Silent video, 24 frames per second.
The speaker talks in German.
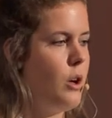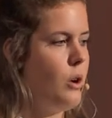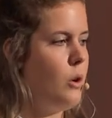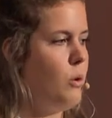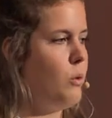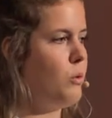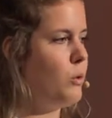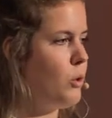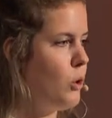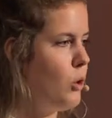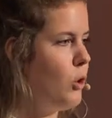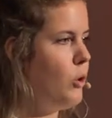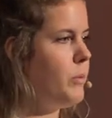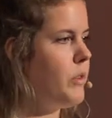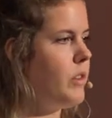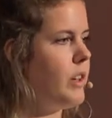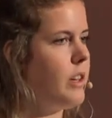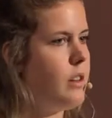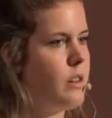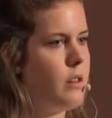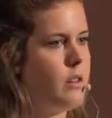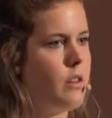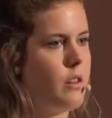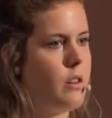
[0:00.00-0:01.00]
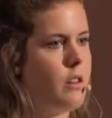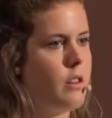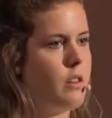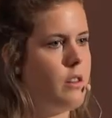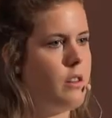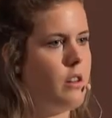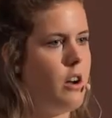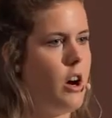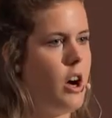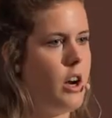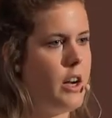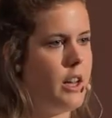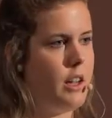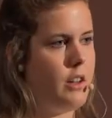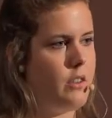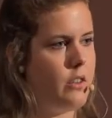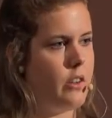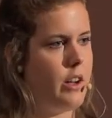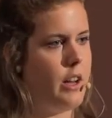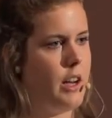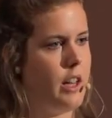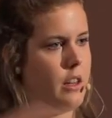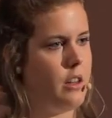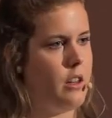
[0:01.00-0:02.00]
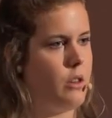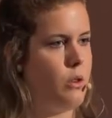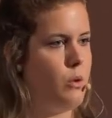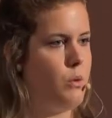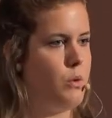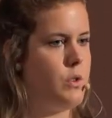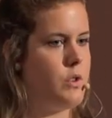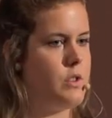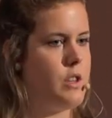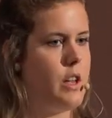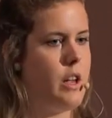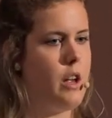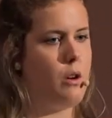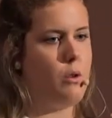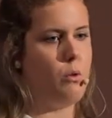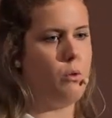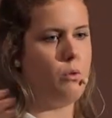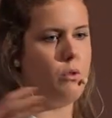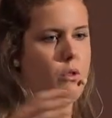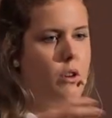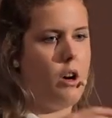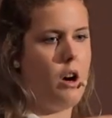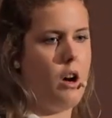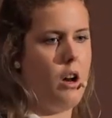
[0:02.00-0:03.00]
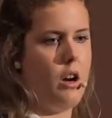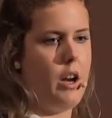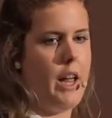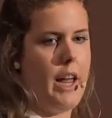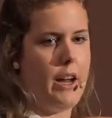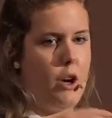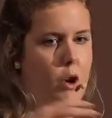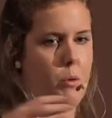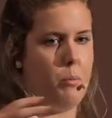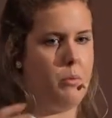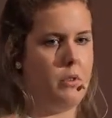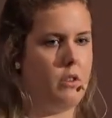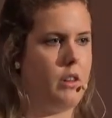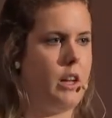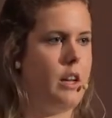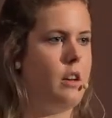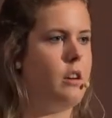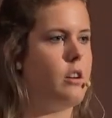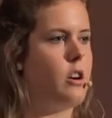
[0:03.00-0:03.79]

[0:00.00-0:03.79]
Und kaum sind alle Israeliten draussen und alle Ägypter drin,